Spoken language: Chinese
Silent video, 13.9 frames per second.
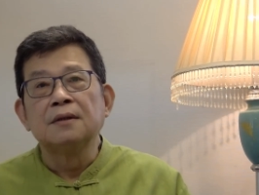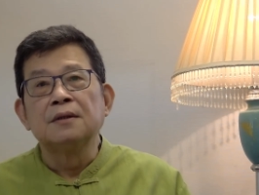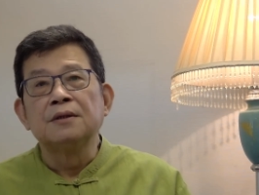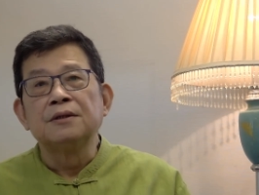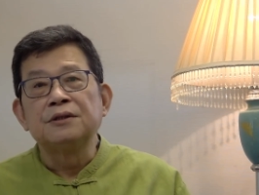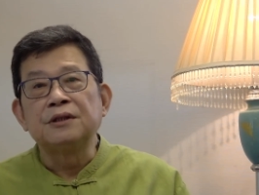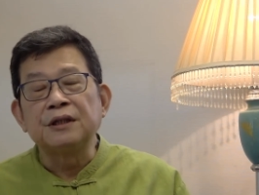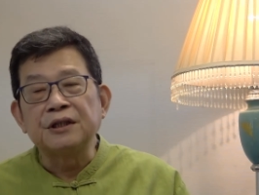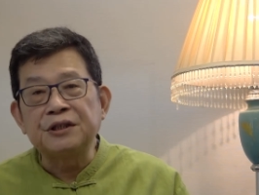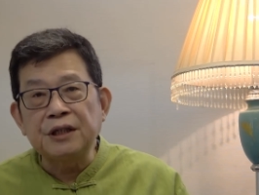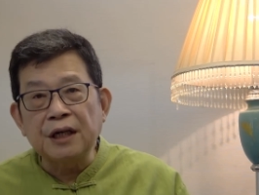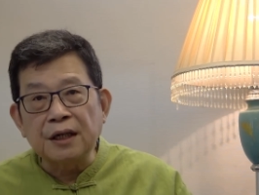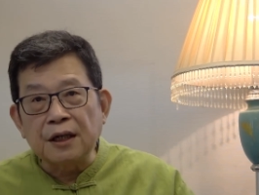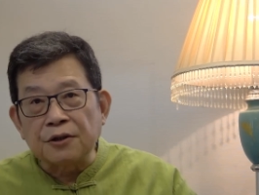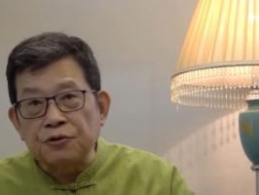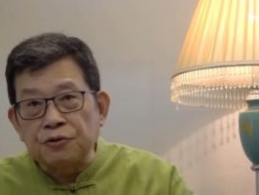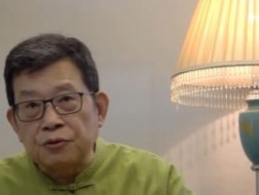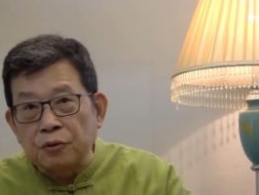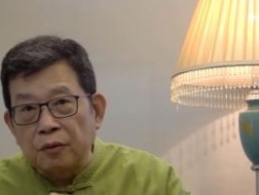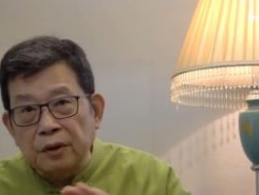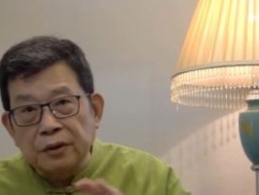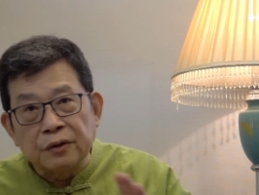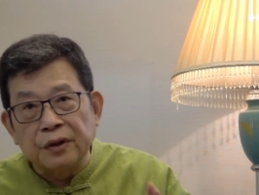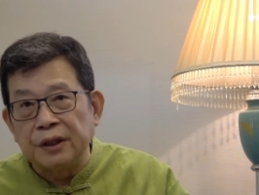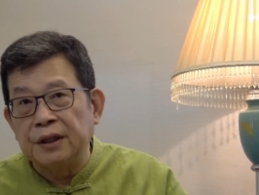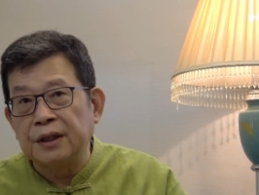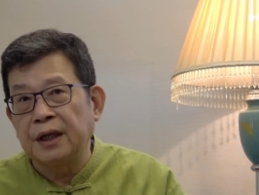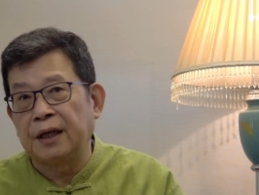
现在香港所有的银行。